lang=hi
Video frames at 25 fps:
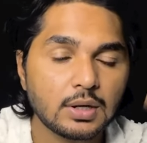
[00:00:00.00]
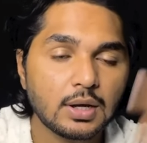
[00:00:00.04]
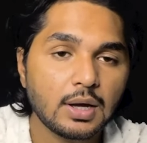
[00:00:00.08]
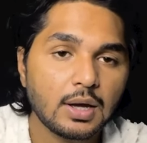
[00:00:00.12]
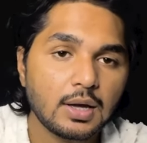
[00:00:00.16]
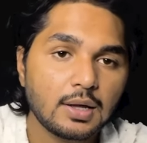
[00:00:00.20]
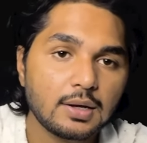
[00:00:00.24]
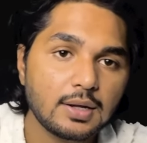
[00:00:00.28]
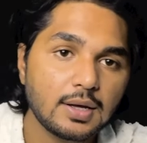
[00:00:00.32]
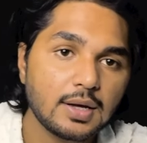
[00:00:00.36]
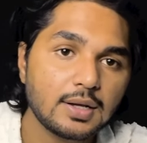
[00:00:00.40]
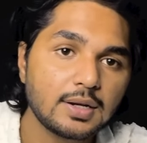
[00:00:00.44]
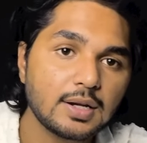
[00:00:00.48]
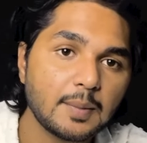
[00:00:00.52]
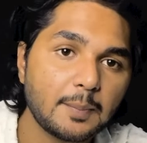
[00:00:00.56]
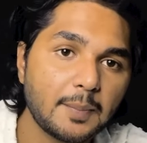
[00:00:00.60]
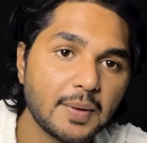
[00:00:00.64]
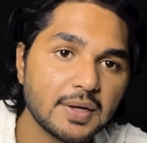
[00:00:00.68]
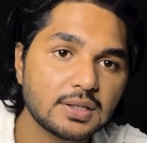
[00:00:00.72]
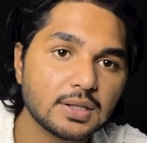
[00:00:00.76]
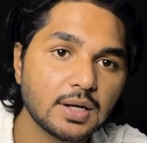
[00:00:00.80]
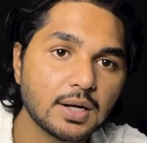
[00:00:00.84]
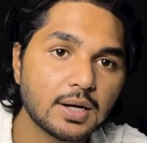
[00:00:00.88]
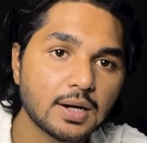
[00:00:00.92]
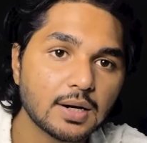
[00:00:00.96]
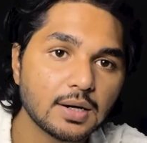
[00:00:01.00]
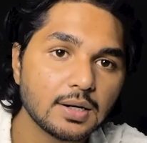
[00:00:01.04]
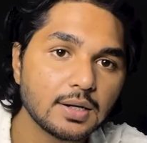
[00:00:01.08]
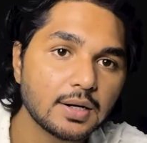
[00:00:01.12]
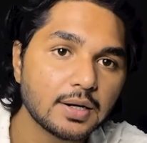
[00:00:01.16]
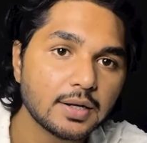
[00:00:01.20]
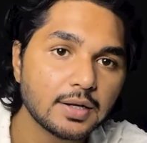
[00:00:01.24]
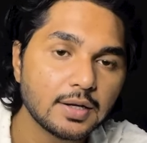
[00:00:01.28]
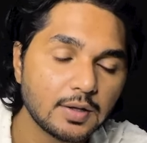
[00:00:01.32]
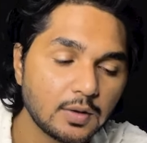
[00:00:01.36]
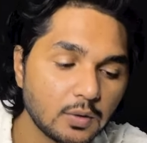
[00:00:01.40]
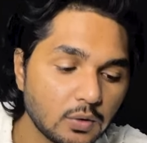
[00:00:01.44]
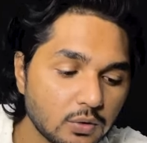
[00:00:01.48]
नया नया पैदा कर ले रहे हैं
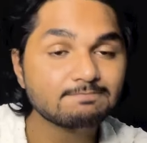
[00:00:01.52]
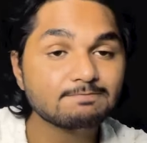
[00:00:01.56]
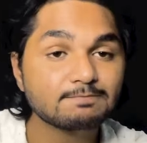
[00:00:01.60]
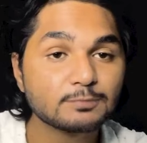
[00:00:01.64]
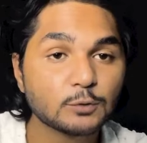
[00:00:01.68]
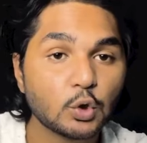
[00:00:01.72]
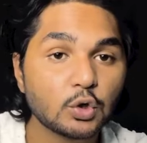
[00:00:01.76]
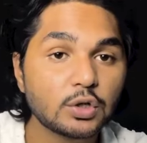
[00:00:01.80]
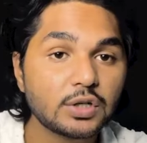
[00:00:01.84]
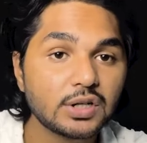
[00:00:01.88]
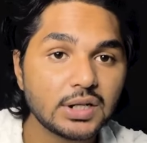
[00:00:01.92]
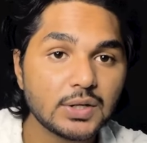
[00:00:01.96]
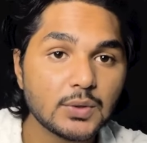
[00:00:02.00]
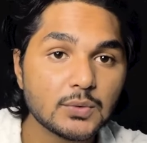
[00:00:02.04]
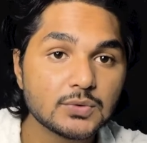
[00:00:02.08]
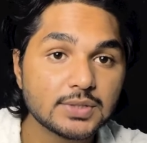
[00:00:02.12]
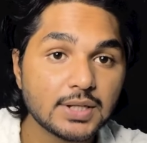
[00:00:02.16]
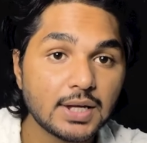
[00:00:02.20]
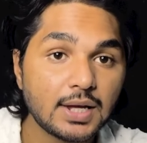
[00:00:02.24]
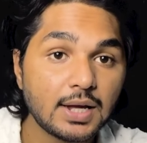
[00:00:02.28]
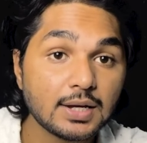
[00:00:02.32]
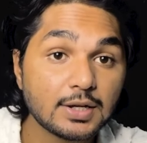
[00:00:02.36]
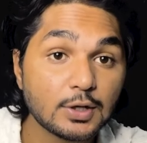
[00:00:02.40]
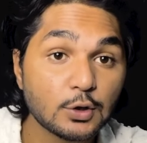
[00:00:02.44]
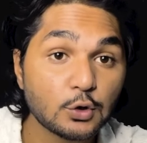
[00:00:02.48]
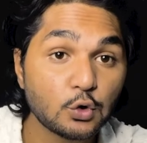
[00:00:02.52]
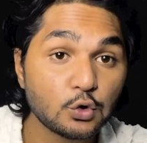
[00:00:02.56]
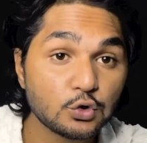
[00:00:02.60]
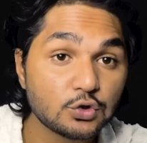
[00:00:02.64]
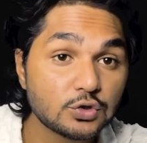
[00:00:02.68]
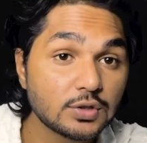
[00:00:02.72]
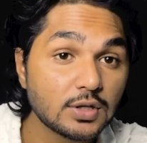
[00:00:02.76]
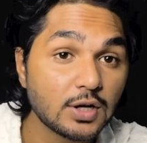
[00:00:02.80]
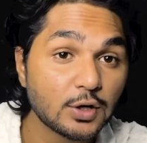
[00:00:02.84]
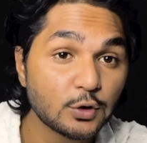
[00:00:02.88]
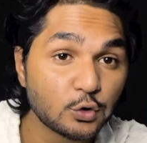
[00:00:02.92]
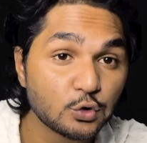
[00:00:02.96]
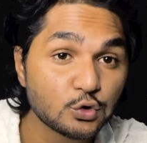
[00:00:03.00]
लोग गुड न्यूज़ है कि कुछ ना
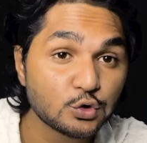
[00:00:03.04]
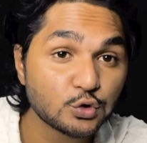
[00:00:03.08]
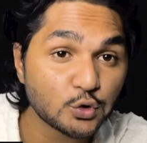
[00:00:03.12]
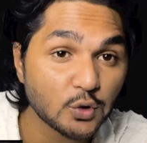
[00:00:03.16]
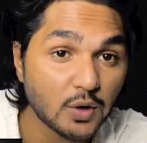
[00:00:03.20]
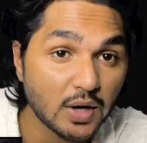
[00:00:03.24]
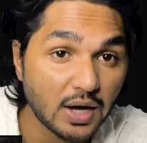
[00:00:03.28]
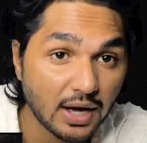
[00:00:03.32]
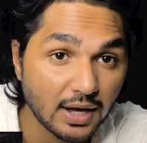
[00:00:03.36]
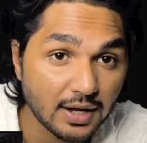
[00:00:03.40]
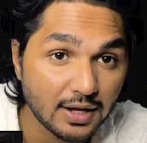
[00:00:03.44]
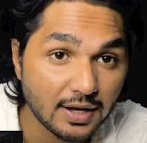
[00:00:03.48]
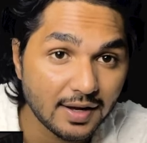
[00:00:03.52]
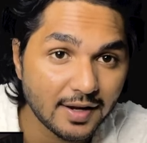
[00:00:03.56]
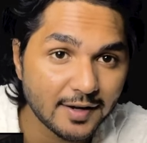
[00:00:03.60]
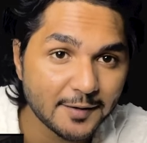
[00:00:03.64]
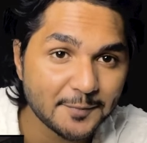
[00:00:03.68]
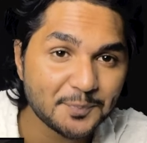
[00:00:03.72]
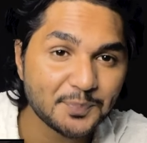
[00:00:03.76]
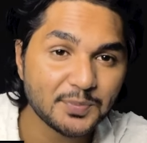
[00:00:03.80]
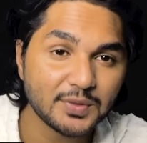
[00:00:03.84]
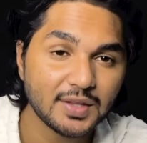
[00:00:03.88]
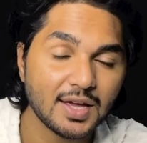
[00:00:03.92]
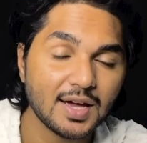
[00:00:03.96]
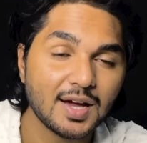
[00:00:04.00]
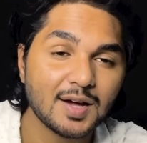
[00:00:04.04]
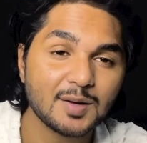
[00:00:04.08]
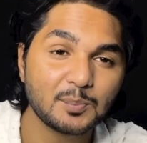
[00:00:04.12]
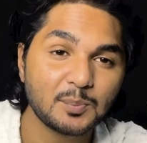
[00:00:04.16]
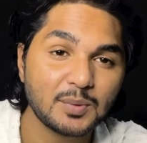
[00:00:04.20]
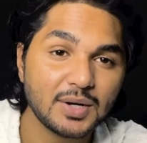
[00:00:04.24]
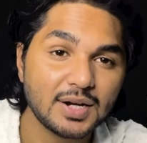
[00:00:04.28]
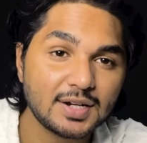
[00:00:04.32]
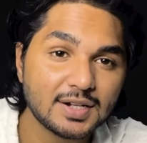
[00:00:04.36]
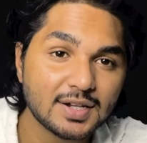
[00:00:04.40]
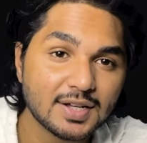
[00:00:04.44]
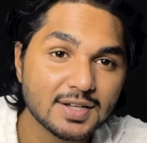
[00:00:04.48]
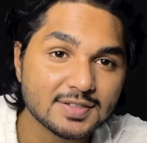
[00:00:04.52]
कुछ तो आया है नया अपडेट
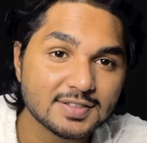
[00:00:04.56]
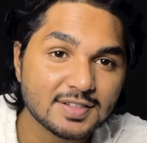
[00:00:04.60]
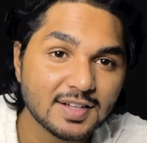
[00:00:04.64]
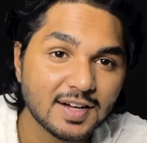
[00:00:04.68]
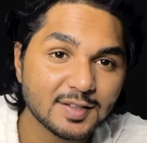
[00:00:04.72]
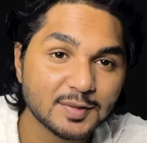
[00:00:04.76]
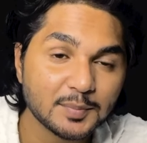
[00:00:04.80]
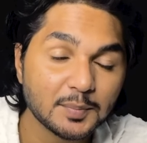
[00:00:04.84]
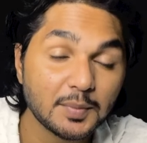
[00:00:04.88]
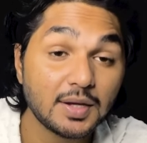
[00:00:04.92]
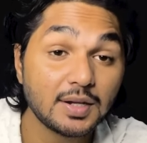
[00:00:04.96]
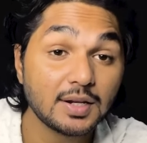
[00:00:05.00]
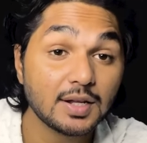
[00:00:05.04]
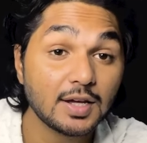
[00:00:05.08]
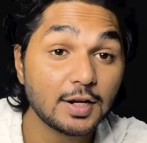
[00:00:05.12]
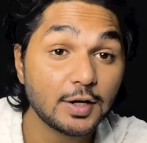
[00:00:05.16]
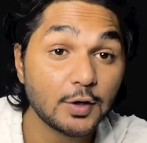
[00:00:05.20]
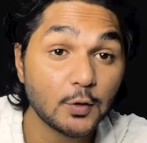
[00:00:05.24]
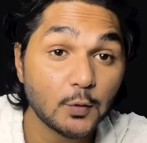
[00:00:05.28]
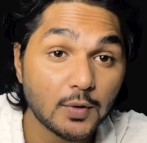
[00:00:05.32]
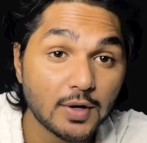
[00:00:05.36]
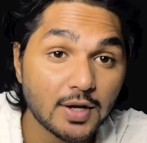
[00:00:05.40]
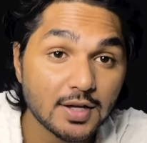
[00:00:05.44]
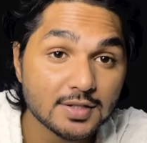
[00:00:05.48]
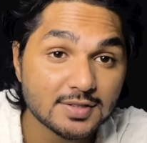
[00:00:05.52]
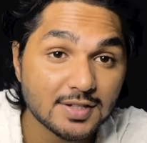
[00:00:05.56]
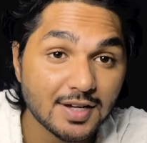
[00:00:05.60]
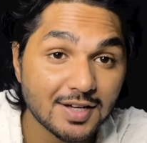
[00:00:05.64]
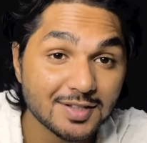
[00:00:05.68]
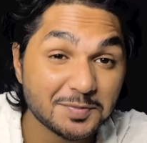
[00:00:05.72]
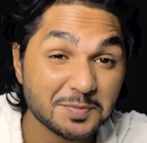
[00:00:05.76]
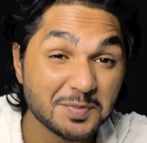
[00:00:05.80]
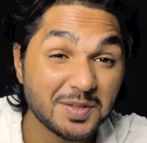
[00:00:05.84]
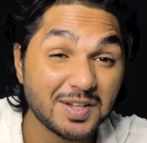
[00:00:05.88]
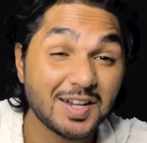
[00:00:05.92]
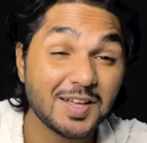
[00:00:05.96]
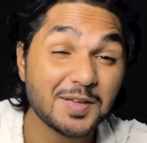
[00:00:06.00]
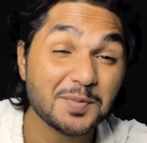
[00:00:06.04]
के साथ में नए लुक के साथ में
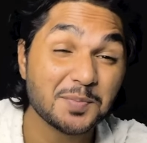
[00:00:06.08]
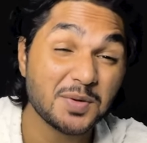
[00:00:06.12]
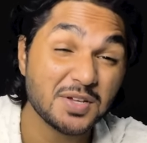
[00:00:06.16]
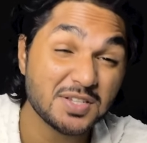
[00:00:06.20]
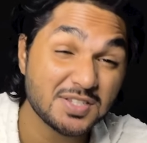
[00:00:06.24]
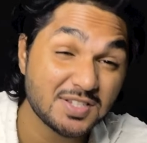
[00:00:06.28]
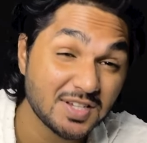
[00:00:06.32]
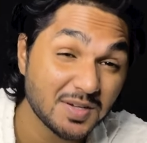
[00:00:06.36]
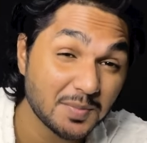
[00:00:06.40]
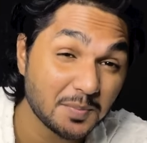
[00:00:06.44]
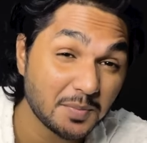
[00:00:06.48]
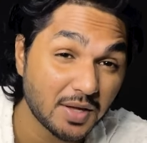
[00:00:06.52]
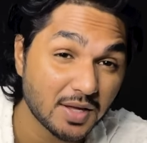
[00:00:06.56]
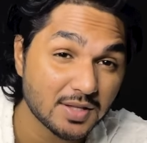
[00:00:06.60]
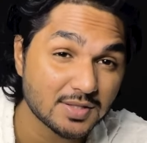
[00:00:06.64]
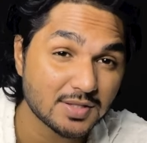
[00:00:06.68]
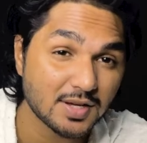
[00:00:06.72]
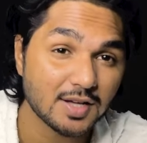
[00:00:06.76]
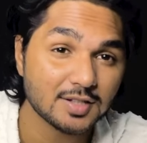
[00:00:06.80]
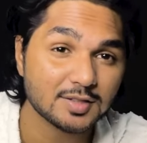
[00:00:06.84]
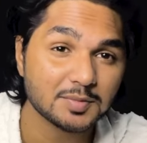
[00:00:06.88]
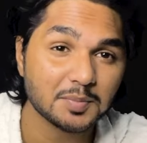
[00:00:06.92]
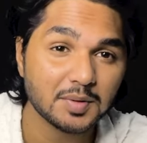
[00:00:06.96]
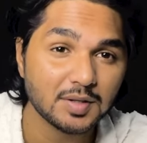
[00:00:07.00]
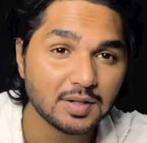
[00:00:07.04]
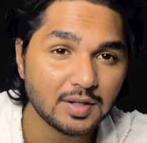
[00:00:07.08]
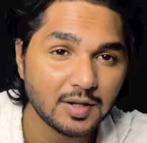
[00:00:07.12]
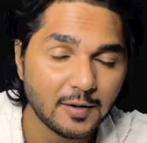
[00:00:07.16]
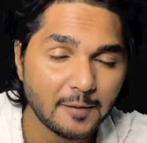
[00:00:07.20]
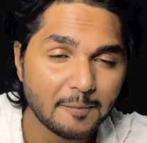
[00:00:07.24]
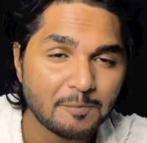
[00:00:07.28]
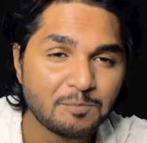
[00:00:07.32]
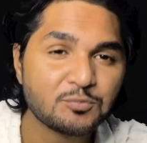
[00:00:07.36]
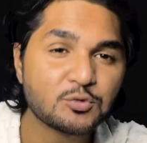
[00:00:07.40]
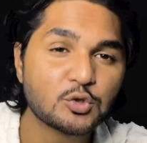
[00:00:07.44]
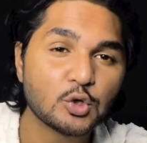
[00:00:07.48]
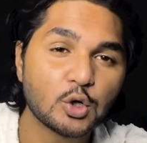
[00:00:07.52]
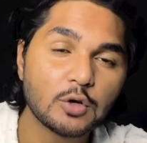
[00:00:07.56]
नए बी के साथ में
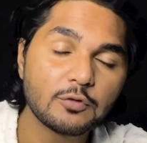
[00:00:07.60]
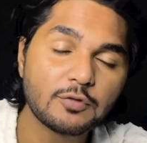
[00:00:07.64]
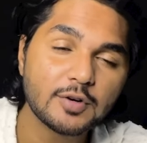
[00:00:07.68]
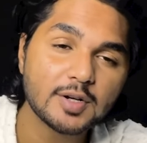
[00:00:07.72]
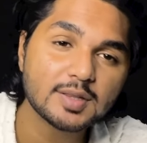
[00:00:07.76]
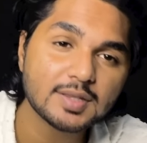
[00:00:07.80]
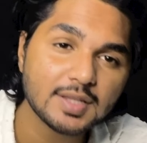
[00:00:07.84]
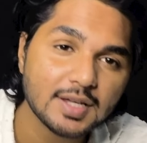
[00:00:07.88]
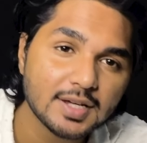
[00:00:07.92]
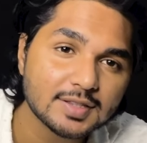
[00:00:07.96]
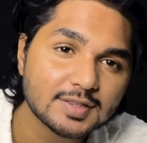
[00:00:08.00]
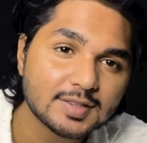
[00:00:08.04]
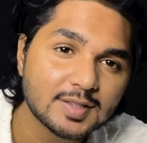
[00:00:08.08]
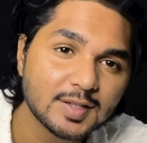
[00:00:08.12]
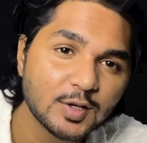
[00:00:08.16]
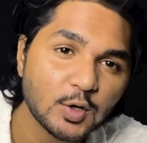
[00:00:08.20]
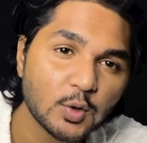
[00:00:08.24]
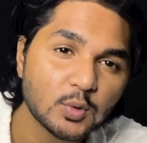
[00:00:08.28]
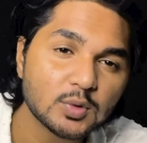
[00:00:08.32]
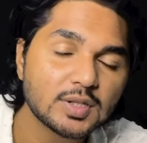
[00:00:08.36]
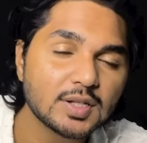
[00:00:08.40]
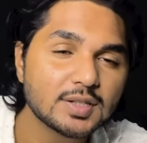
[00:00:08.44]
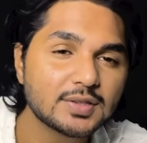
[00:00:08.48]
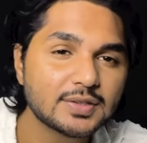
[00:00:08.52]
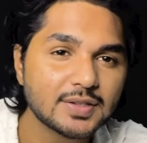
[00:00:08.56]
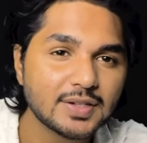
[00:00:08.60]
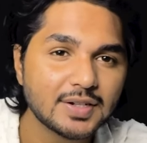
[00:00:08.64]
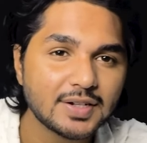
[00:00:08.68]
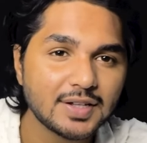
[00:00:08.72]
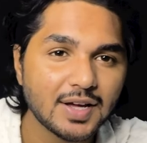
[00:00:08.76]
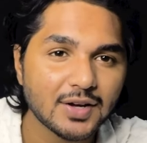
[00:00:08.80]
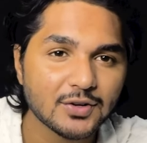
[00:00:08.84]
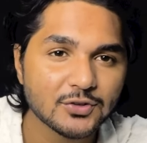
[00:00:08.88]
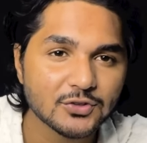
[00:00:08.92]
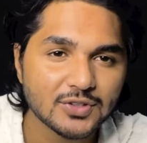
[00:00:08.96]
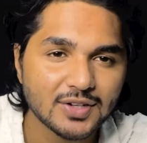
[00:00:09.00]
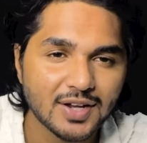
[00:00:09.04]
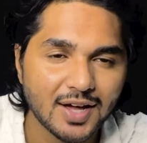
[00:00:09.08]
चलो फिर देखते हैं और देते
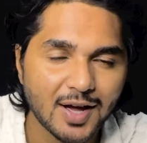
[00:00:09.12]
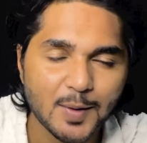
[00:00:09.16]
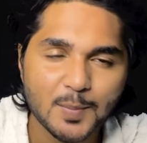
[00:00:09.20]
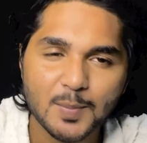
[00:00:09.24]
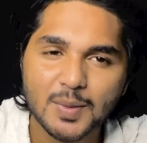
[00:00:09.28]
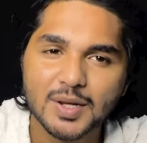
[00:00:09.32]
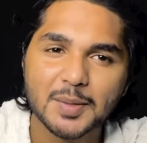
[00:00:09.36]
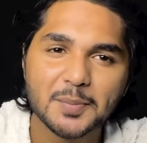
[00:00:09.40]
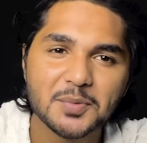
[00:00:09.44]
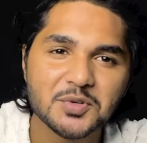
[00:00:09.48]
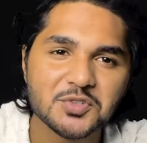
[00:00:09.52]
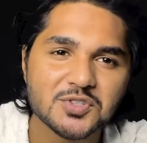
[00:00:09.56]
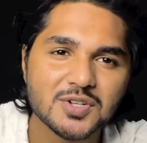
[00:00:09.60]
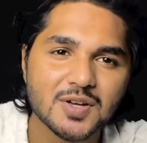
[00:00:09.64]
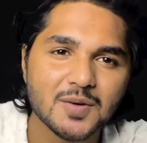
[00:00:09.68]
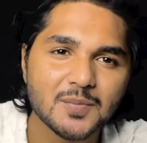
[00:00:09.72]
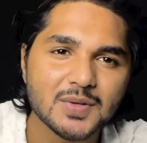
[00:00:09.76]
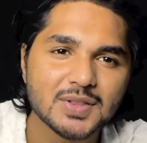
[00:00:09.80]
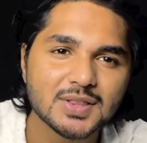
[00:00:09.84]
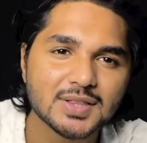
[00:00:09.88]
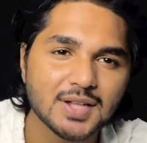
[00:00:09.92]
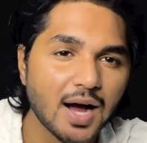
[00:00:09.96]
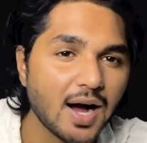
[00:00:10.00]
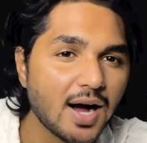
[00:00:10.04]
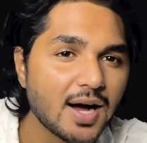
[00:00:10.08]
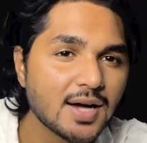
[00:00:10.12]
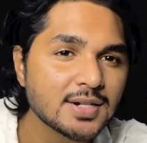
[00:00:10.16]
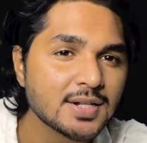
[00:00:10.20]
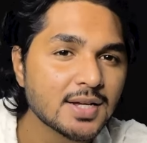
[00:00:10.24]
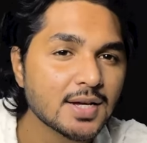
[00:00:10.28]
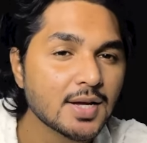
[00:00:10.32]
रिएक्शन हाय माय नेम इज़ जावेद खान